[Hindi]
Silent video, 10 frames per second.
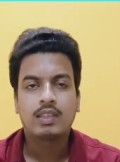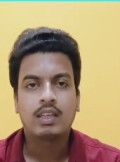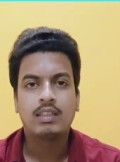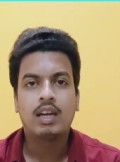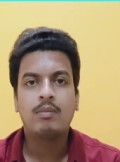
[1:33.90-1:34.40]

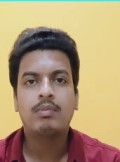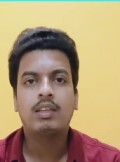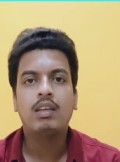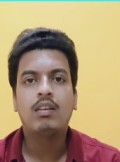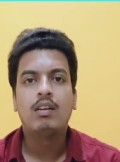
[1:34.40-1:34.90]
यानी
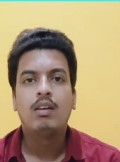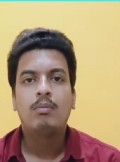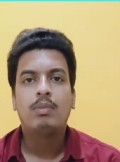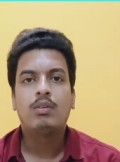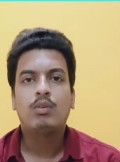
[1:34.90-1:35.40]
आपके
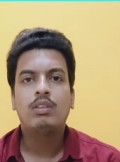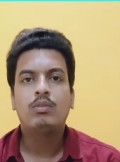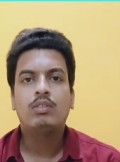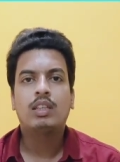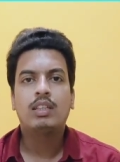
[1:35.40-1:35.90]
पेट्रोल
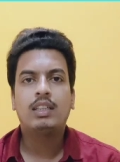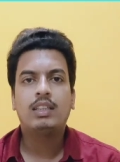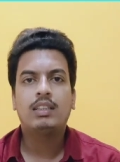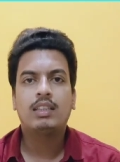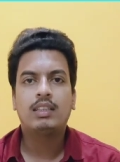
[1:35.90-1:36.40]
यूज़ करने
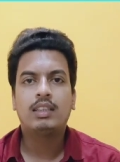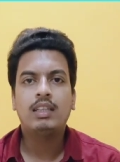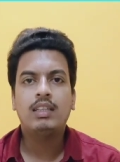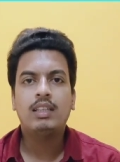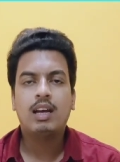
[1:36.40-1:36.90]
के तरीके
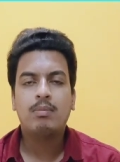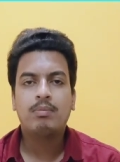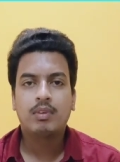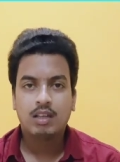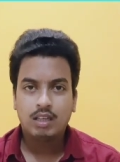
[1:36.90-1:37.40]
या
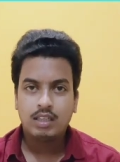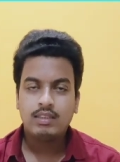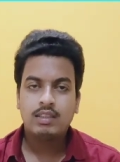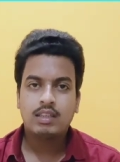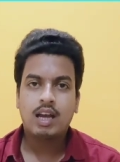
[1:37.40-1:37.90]
आप
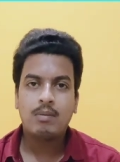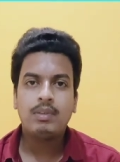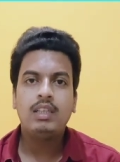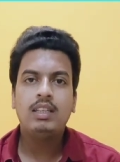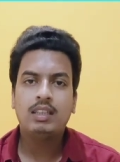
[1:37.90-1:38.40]
इस
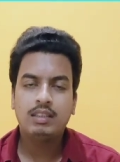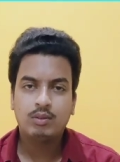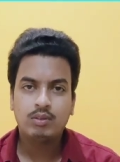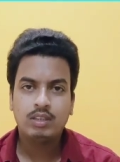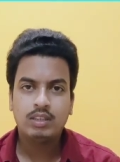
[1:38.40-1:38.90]
काबिल ही नहीं
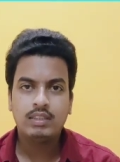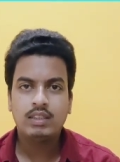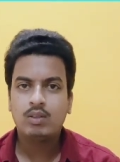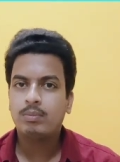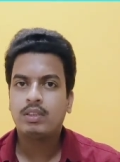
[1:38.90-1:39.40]
हो कि
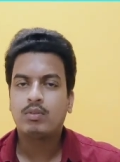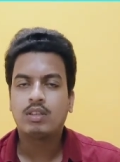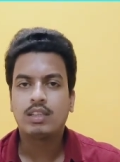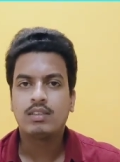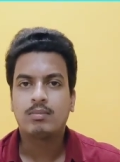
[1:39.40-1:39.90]
डीजल और
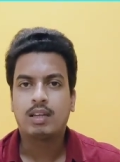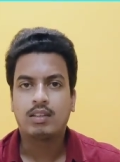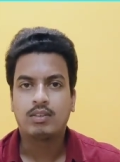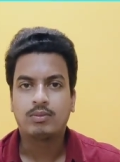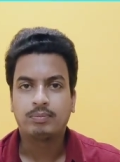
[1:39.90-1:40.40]
पेट्रोल का
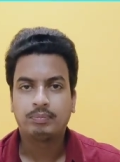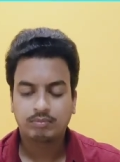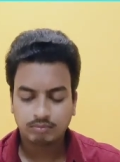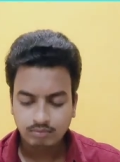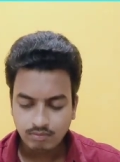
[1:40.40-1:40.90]
इस्तेमाल करो
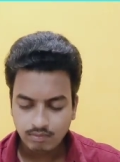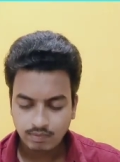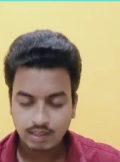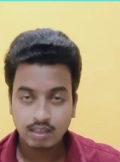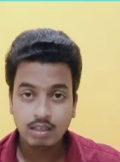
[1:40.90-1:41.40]

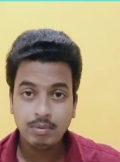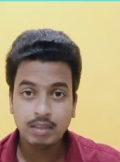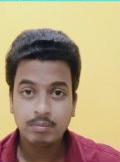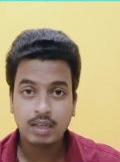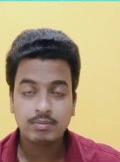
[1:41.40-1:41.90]
रही
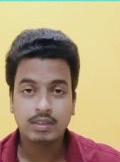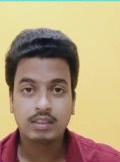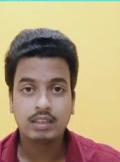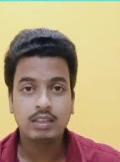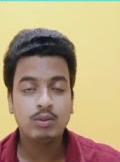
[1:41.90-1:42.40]
बात पाँच
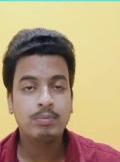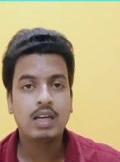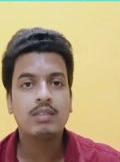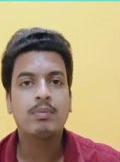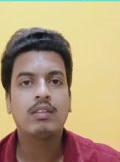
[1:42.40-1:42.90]
परसेंट की तो
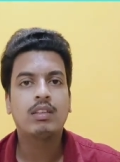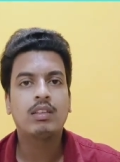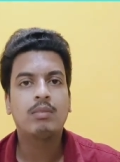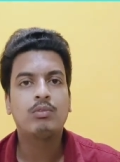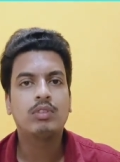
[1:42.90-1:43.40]
पाँच
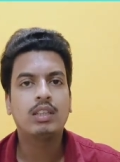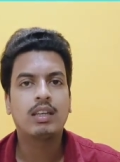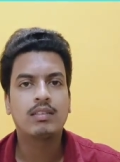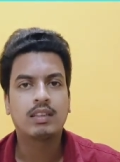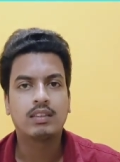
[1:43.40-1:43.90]
परसेंट हम उसे
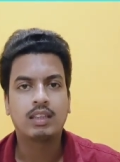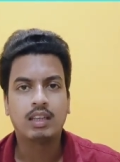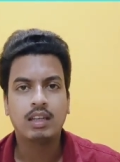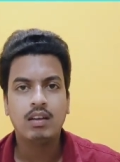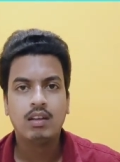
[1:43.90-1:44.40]
कह सकते
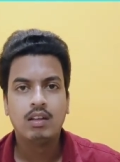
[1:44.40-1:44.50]
हैं